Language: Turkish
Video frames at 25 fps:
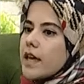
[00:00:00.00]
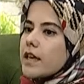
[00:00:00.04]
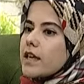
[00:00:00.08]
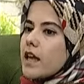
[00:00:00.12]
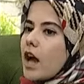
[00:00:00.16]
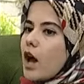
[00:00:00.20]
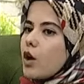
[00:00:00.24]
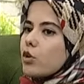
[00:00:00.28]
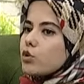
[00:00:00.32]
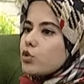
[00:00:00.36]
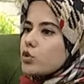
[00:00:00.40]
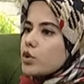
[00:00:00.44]

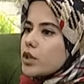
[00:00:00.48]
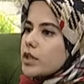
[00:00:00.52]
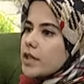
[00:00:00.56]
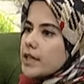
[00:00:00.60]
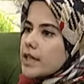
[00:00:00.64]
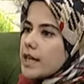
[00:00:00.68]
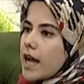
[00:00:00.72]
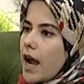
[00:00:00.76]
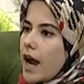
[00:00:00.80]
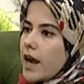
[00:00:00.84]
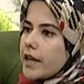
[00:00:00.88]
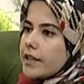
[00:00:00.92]
yahut
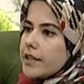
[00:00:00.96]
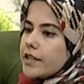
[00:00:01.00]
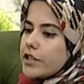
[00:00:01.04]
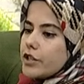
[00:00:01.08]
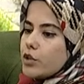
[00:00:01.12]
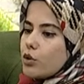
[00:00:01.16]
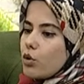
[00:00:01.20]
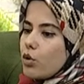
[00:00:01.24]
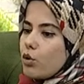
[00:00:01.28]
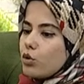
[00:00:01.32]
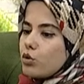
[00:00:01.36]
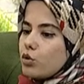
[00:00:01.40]
e,
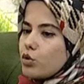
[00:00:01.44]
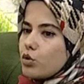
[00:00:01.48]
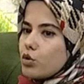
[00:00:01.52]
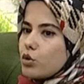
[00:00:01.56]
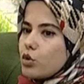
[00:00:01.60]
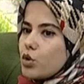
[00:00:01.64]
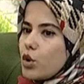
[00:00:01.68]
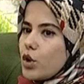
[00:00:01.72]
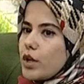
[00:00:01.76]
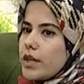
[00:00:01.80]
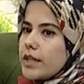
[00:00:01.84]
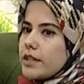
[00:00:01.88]
kardeşi olduğunu
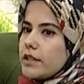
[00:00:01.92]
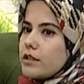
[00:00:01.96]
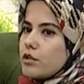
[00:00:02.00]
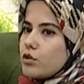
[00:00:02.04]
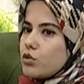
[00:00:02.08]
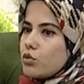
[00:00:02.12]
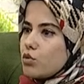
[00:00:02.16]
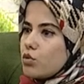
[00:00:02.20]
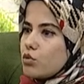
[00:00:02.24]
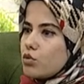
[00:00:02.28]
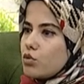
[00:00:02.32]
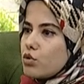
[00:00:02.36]

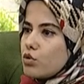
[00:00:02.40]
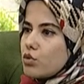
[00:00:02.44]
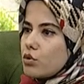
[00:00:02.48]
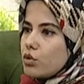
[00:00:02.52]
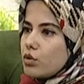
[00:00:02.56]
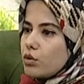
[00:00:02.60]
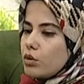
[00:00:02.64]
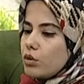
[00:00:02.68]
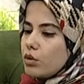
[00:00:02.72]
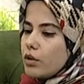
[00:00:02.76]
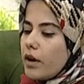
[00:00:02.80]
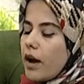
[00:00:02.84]
söylediğiniz 3
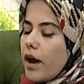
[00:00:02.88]
e,